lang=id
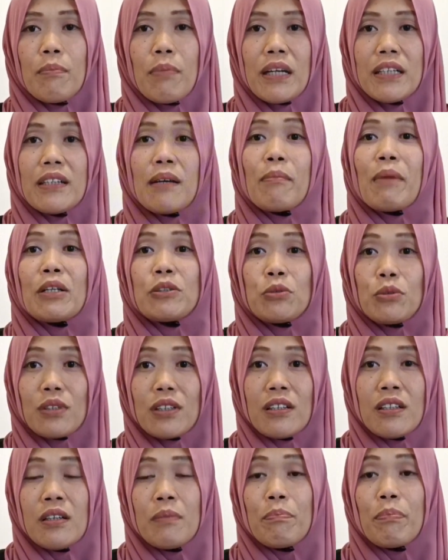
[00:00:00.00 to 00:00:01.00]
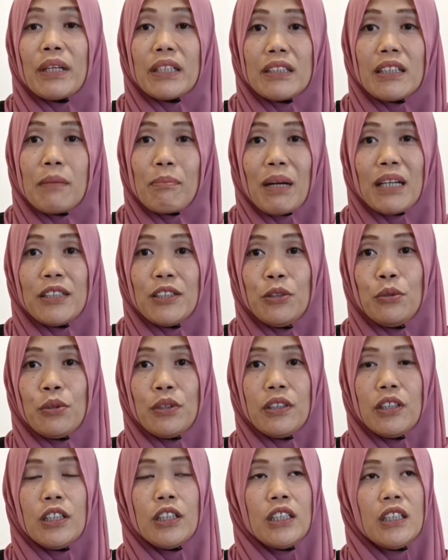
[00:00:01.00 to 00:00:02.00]
pada masuk ke PT
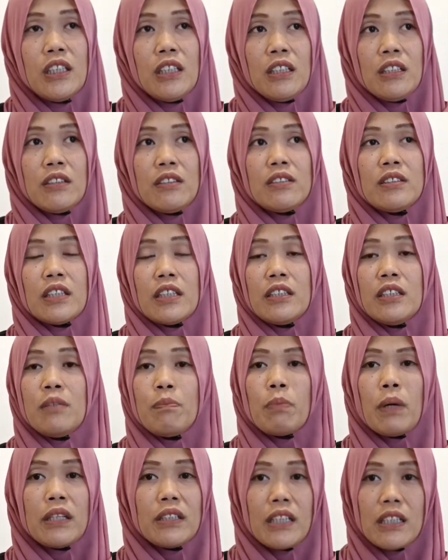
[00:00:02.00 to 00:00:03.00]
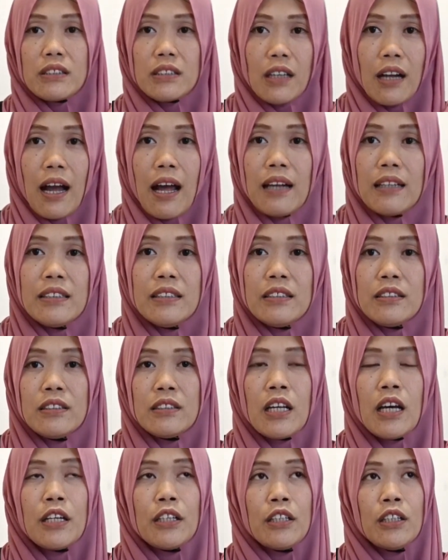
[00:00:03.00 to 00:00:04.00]
Madiun ini jadi banyak sekali
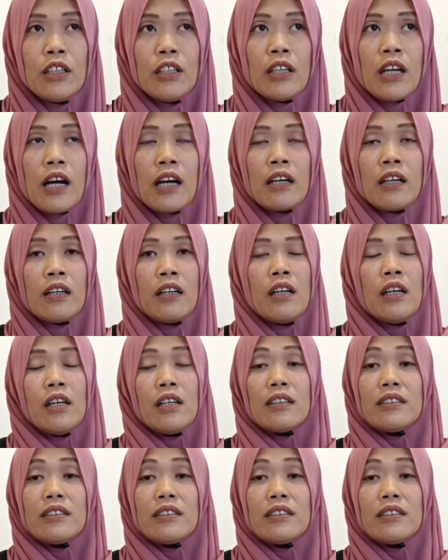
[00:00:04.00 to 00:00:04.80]
dari yang